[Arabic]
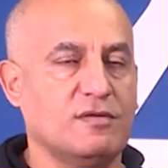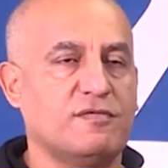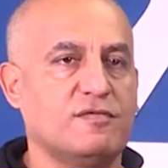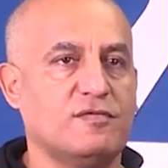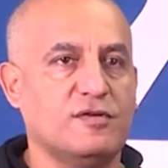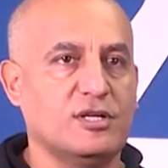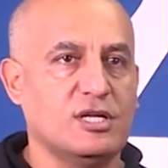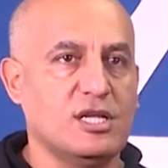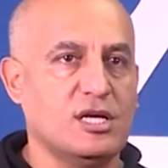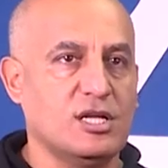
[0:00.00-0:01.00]
في
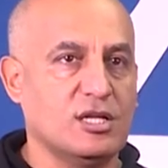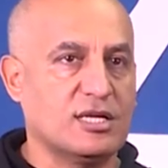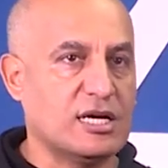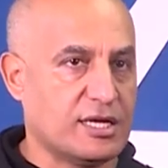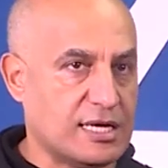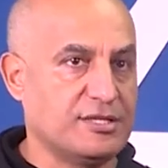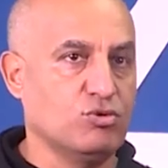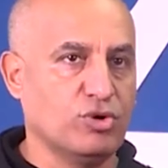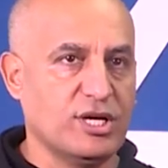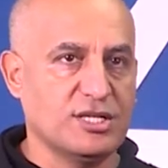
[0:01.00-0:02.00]

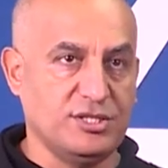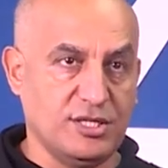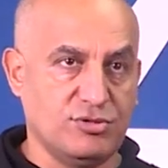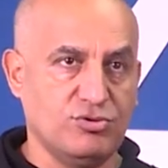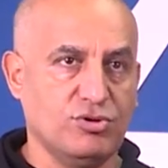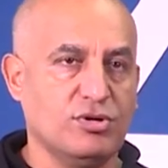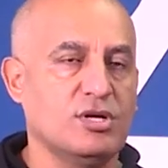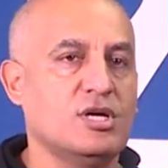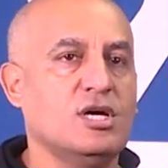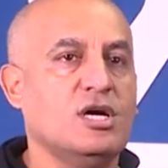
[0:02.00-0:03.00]
الكاتيجوري اركيتكتور
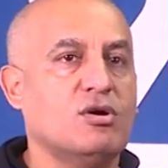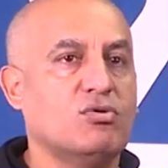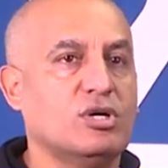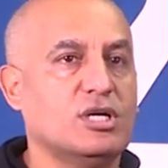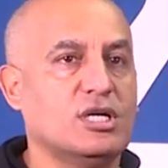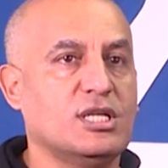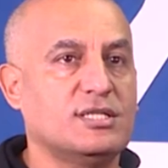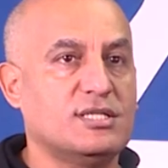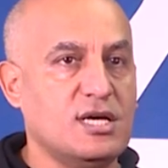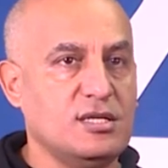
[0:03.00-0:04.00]

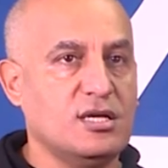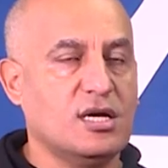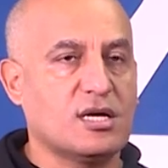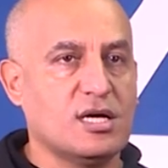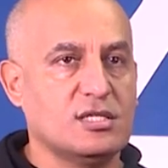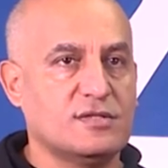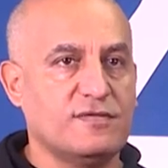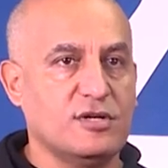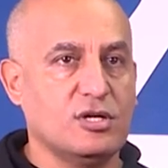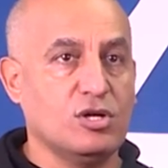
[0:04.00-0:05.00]
والثانيه كانت
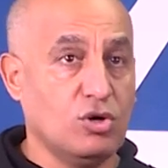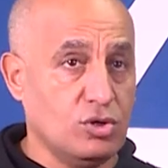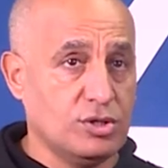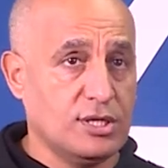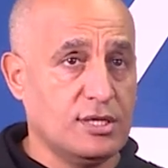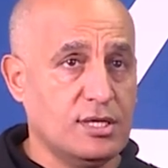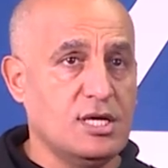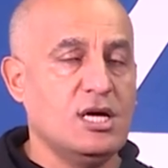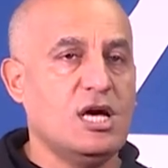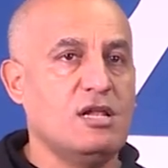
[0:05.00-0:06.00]
في لندن
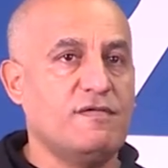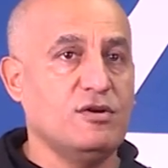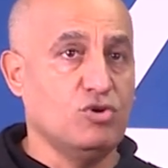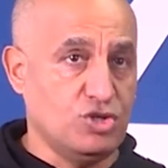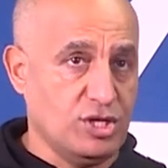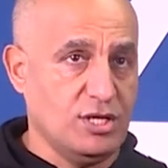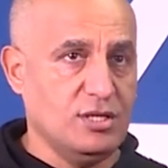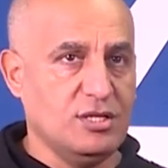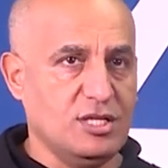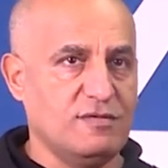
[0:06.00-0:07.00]

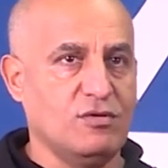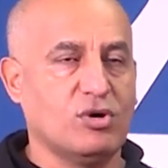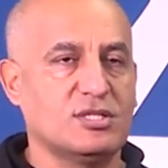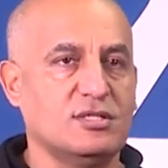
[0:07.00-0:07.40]
2020 يعني في الوقت